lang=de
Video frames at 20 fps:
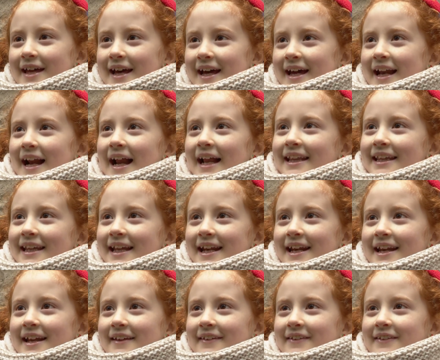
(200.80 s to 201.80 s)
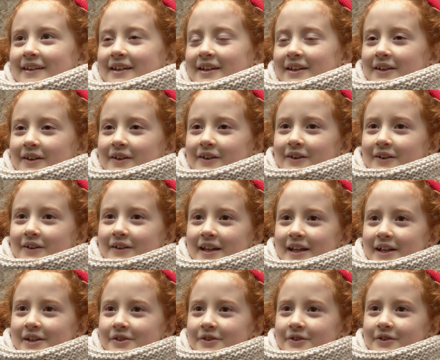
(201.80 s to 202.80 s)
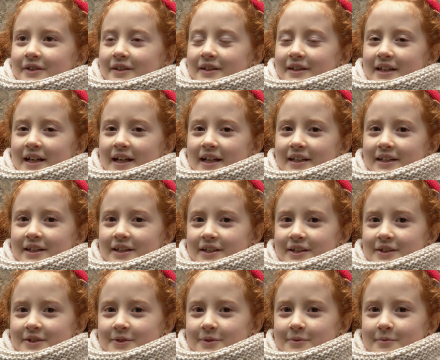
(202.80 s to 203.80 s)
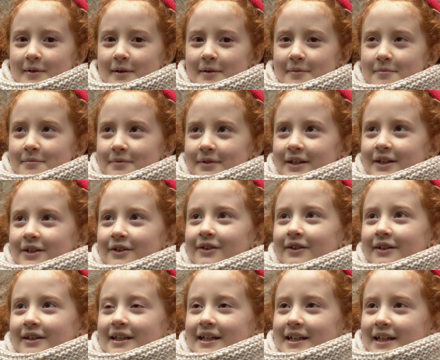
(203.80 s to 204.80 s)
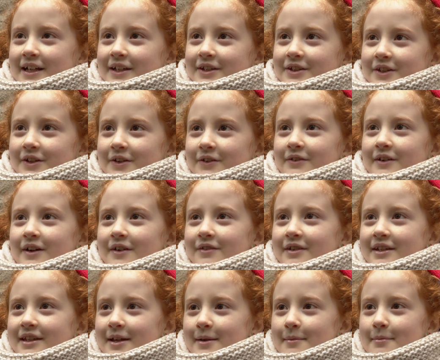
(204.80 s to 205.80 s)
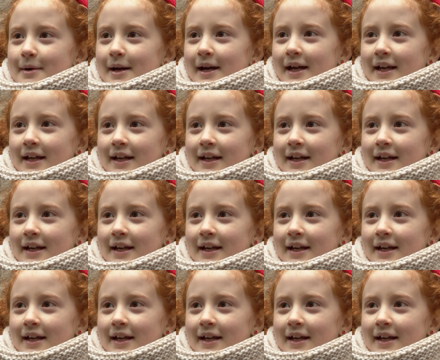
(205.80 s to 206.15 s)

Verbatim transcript: Ich wünsche mir vom Christkind, wenn ich erwachsen bin, ein schönes Leben zu haben.